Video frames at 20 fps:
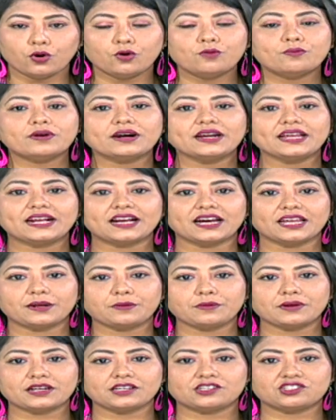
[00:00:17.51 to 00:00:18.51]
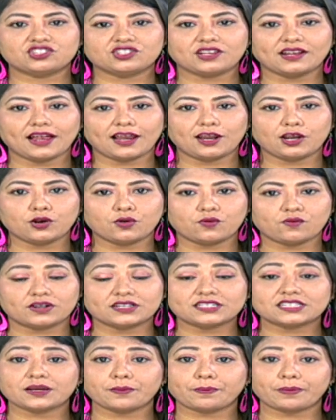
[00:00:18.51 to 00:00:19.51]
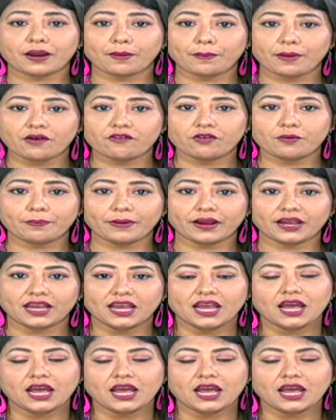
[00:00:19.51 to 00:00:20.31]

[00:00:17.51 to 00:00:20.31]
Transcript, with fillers: ఉమ్మడి కరీంనగర్ జిల్లాలలో వర్ష ప్రభావంపై